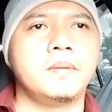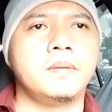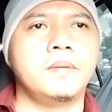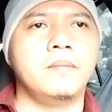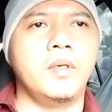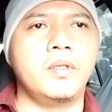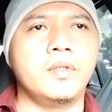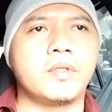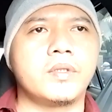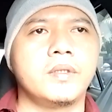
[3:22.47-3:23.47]

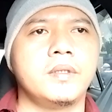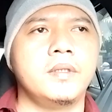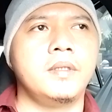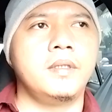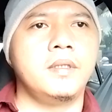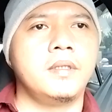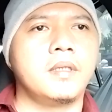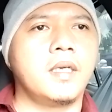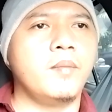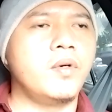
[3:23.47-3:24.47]
bonus
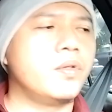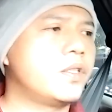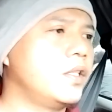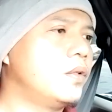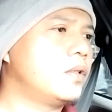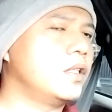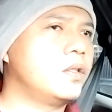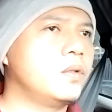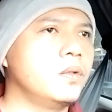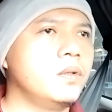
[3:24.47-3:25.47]
nah bonus itu
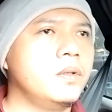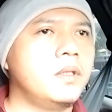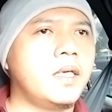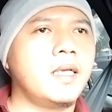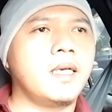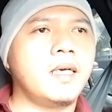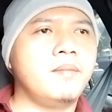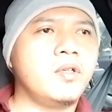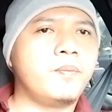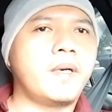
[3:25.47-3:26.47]
tentu adalah
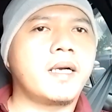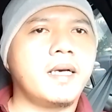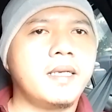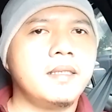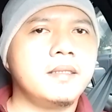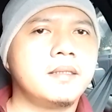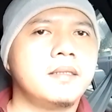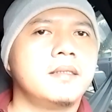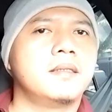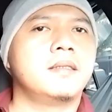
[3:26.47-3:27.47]
merupakan
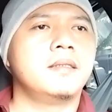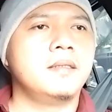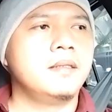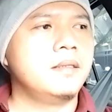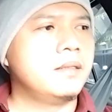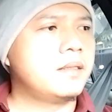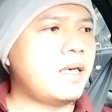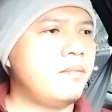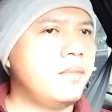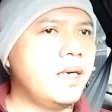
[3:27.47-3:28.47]

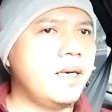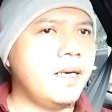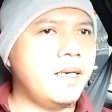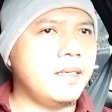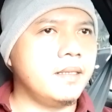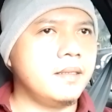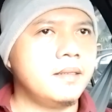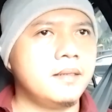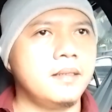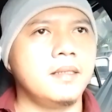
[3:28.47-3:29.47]
tambahan
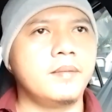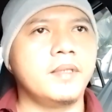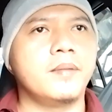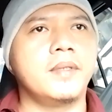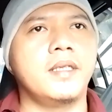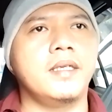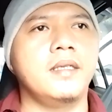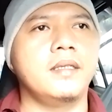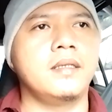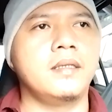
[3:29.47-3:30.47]
ya teman-temannya
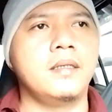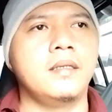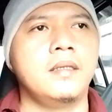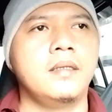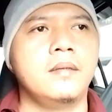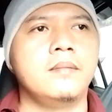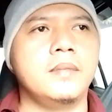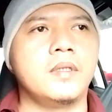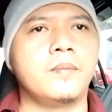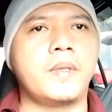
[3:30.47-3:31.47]

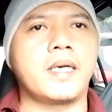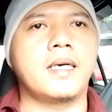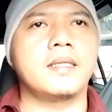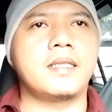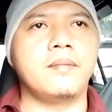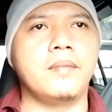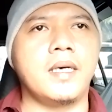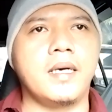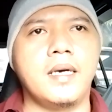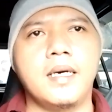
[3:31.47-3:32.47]
merupakan
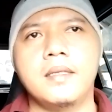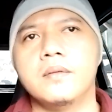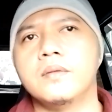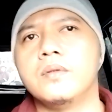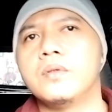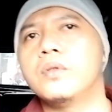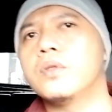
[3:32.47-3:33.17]
tambahan untuk